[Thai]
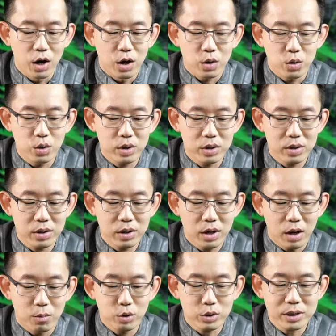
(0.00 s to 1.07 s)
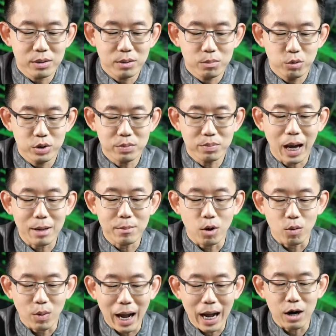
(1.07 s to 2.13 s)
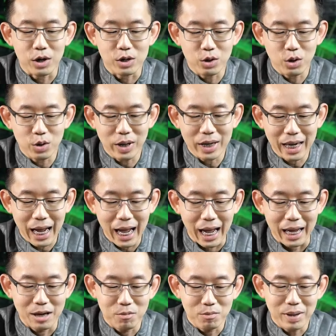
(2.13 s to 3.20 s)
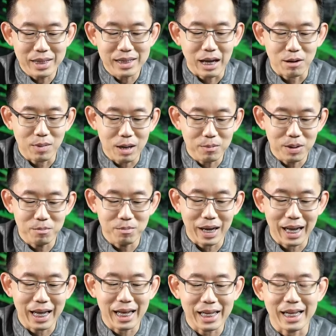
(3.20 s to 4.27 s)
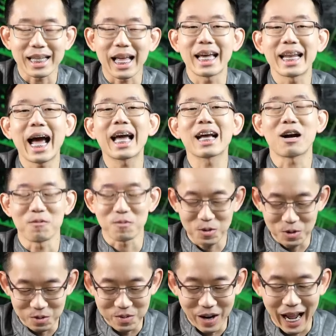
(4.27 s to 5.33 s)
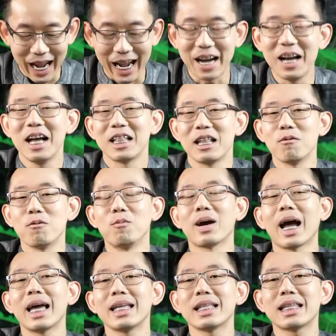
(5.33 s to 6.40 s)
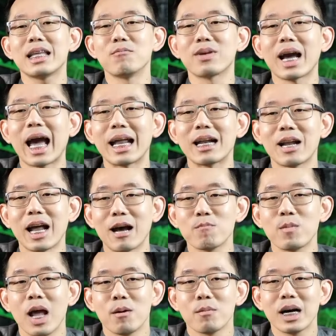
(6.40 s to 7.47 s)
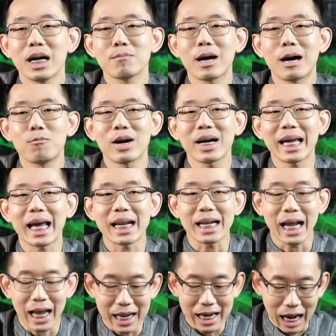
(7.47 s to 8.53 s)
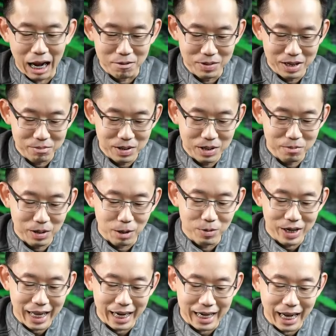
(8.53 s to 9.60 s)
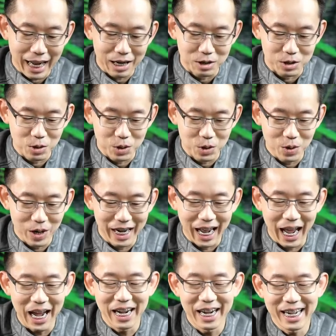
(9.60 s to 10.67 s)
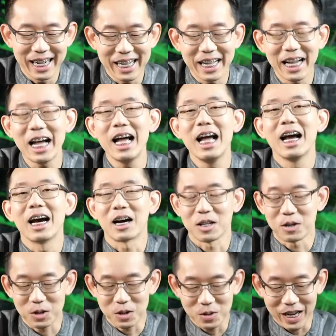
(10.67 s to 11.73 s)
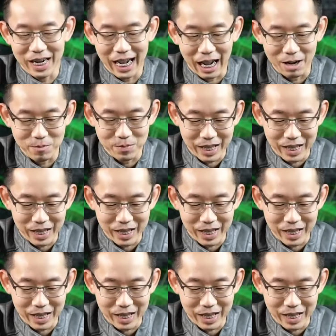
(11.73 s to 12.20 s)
คุณพุชพาบอกว่าขอโทษด้วยค่ะไม่สามารถพิมพ์ภาษาไทยได้ขอบคุณมากครับเดี๋ยวผมให้ทีมงานนะครับเพิ่มคำว่าแคทให้นะครับเพิ่มคำว่าแคทให้ขอโทษด้วยนะขอโทษด้วยนะครับ